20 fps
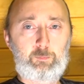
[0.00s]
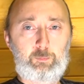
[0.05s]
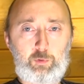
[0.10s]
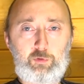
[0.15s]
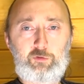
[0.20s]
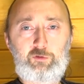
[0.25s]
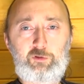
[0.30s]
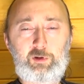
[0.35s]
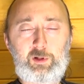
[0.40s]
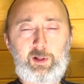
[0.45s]

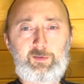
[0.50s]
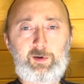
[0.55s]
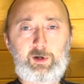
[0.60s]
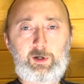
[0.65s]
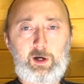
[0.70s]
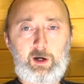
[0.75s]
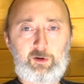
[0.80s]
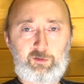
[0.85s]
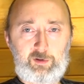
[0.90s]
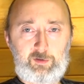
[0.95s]
Пусть
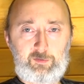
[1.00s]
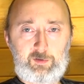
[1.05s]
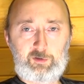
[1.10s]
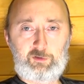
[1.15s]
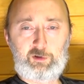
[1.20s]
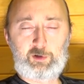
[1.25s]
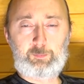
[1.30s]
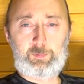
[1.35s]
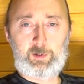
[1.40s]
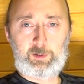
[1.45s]
человек каждый
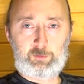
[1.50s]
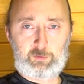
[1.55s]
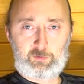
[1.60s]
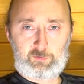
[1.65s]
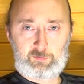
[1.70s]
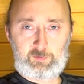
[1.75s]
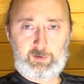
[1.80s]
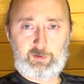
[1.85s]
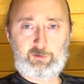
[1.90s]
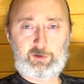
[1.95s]
вечер по одной
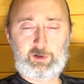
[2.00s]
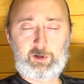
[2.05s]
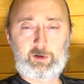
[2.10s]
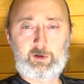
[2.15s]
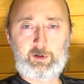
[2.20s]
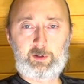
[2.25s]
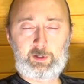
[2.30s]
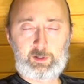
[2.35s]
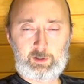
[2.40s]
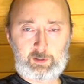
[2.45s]

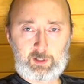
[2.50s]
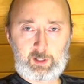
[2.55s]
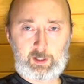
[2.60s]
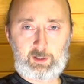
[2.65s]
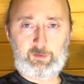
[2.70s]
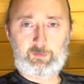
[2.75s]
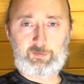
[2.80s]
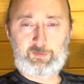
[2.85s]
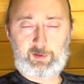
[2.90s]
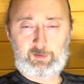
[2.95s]
свечке
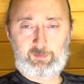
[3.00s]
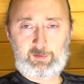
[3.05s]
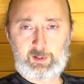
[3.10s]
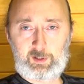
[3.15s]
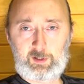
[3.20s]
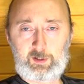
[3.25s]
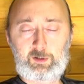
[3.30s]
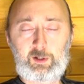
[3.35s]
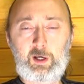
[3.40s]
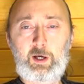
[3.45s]
ректально
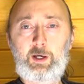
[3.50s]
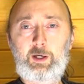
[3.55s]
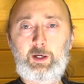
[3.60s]
вставляет.